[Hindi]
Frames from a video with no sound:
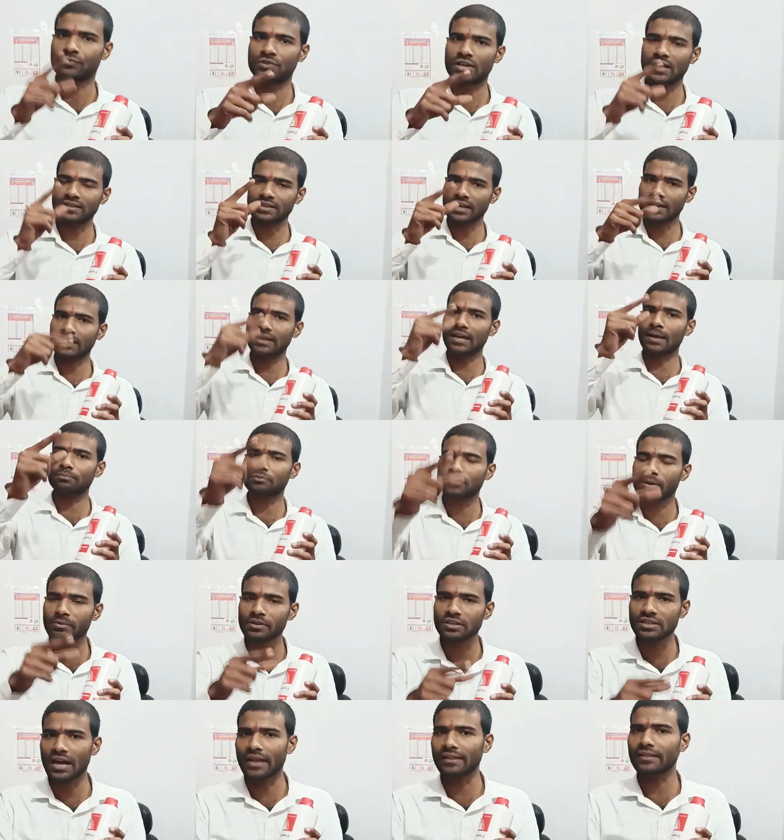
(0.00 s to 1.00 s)
जैसा कि आप
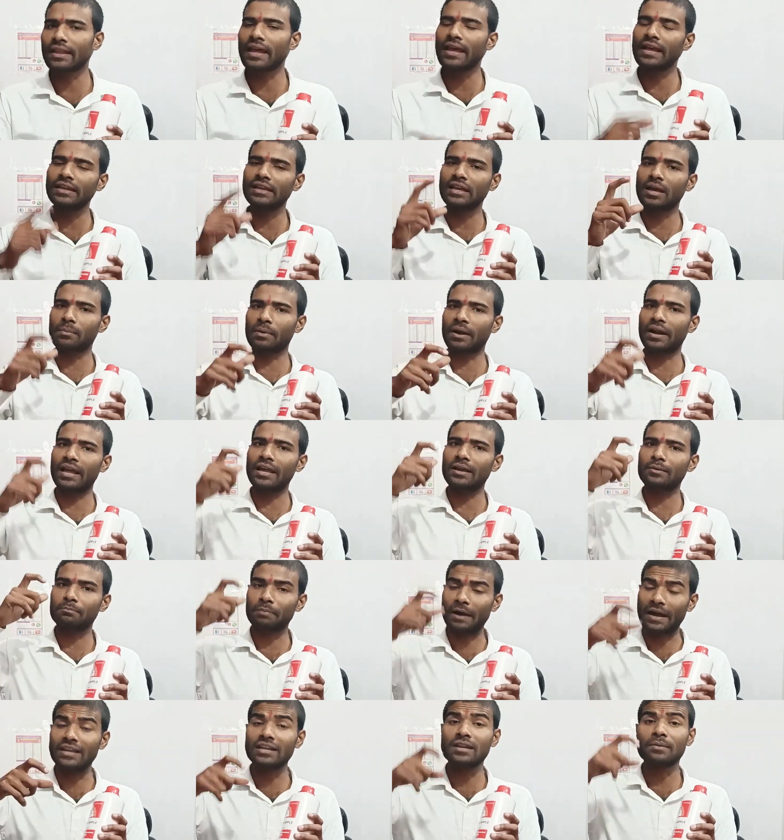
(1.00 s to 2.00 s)
सभी जानते हैं कि हमारा
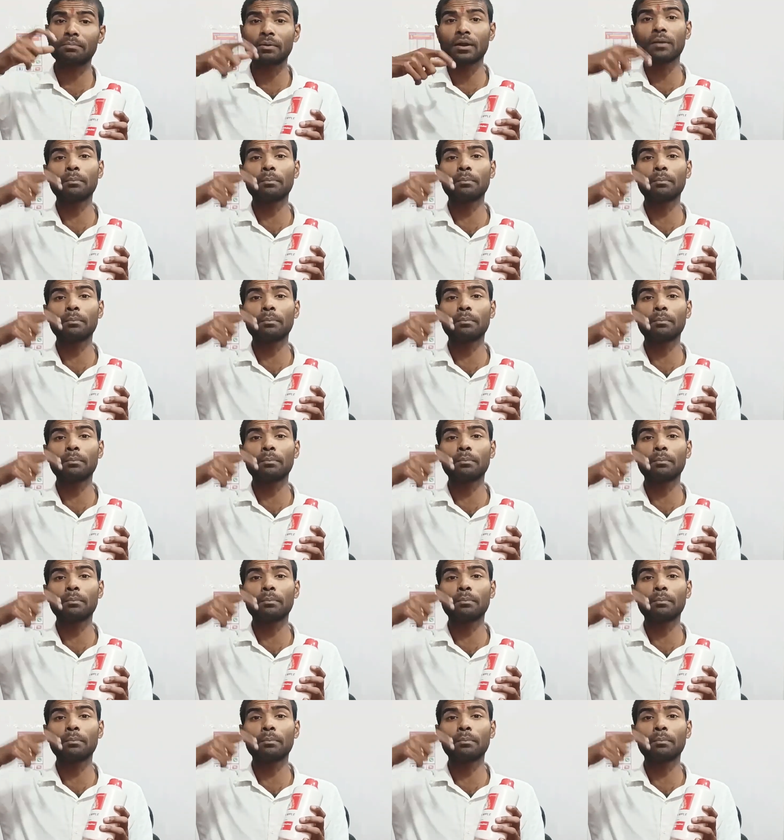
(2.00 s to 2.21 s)
एक पाइन